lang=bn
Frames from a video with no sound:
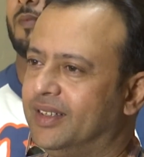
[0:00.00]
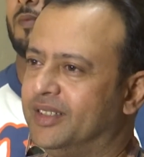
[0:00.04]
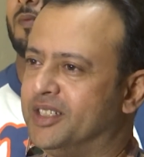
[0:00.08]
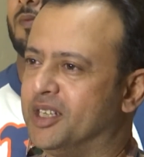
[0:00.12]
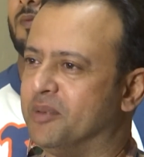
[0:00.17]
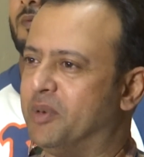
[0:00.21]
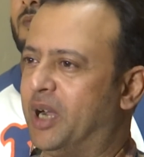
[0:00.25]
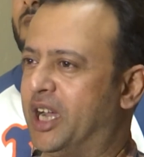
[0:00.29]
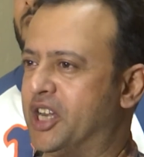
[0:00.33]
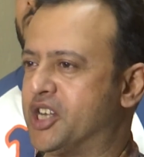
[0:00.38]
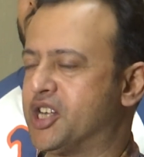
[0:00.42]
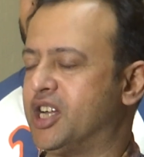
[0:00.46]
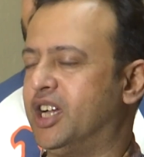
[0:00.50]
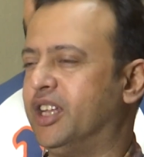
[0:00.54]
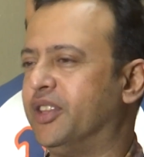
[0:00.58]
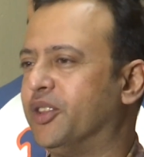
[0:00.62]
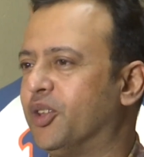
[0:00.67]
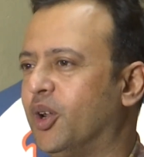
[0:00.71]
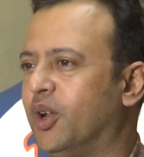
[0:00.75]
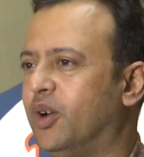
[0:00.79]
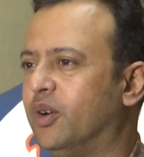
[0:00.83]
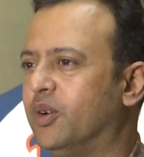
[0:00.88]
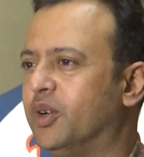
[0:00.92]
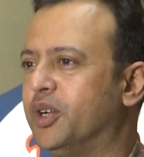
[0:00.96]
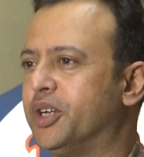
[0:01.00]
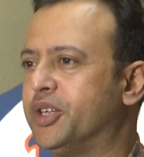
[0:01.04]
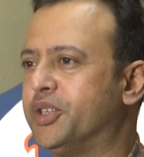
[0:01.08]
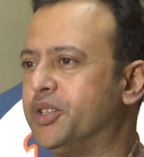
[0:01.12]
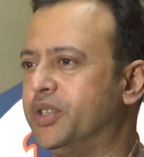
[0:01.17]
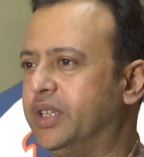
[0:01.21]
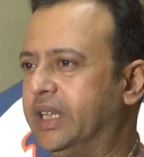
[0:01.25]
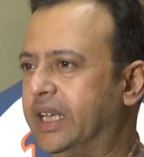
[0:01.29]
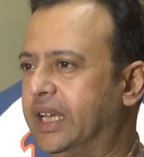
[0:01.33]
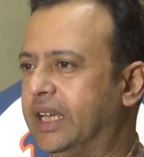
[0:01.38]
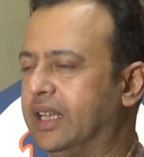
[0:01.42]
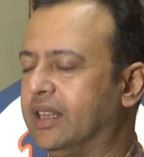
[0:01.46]
যে ভাষা আন্দোলনের
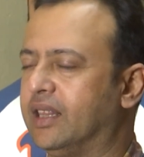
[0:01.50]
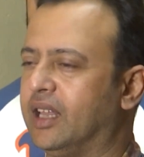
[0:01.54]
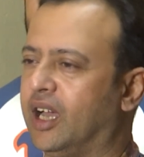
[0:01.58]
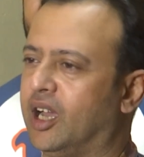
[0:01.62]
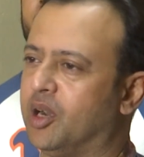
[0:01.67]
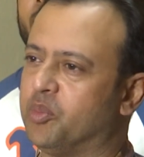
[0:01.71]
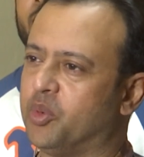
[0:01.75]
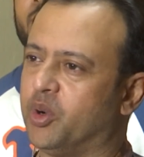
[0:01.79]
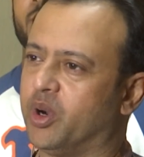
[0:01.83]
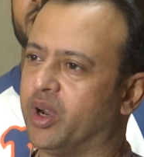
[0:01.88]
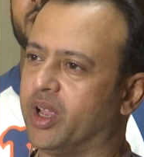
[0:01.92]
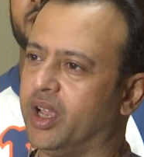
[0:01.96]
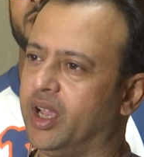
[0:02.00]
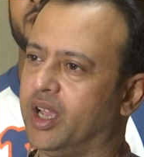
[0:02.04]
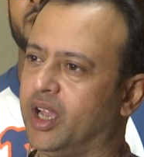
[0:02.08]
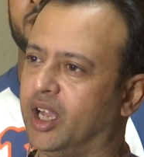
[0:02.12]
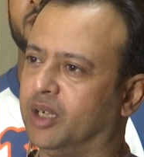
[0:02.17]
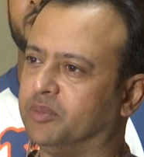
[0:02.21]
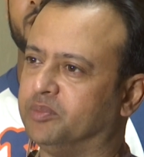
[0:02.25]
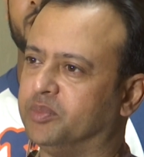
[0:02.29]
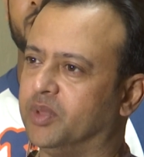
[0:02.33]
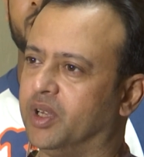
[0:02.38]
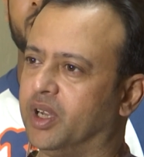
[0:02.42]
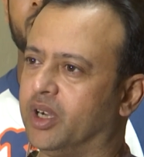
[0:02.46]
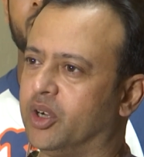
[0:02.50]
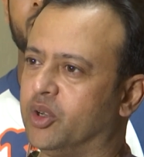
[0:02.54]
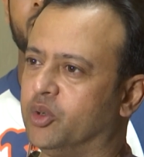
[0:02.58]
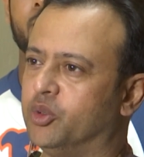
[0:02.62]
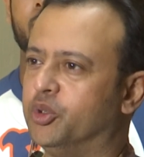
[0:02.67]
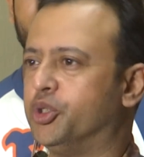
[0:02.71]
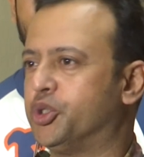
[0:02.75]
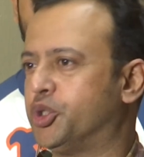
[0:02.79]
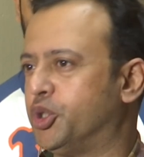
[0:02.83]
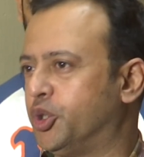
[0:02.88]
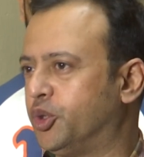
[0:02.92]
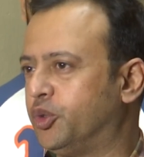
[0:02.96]
দিয়ে তারপরে আপনার
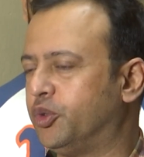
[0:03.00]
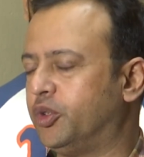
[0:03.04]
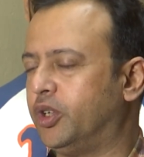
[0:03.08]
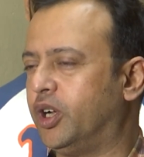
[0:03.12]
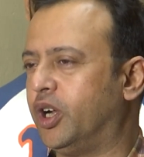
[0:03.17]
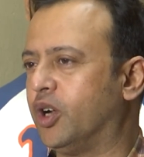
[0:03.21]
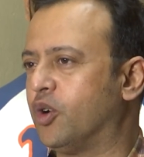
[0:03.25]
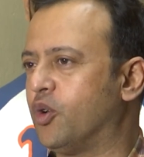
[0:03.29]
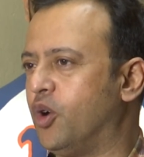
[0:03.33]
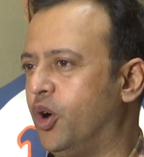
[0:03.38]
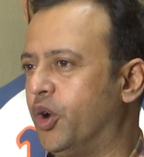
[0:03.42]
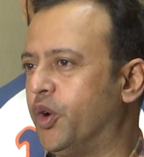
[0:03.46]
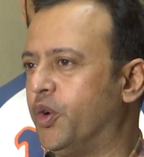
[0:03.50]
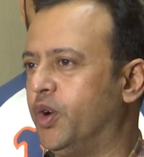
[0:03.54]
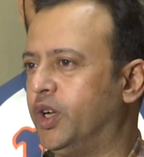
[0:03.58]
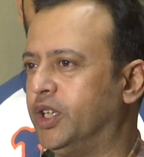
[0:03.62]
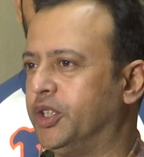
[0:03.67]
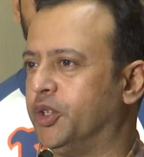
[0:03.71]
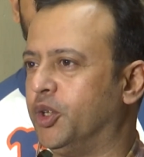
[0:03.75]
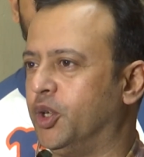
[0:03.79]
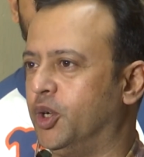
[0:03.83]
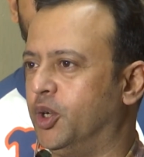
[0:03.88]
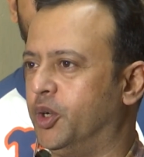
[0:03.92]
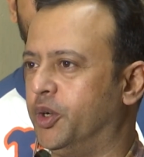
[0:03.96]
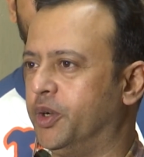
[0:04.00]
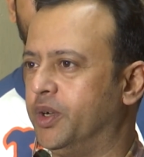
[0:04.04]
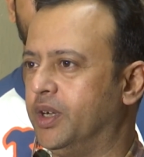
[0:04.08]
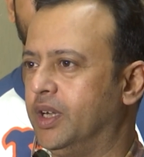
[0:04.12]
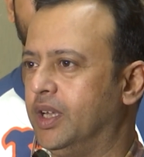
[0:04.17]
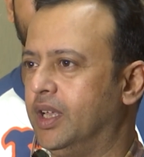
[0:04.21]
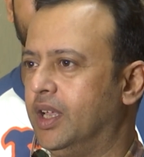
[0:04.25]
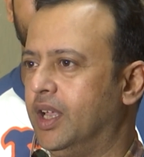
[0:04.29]
উনসত্তরের গণ আন্দোলন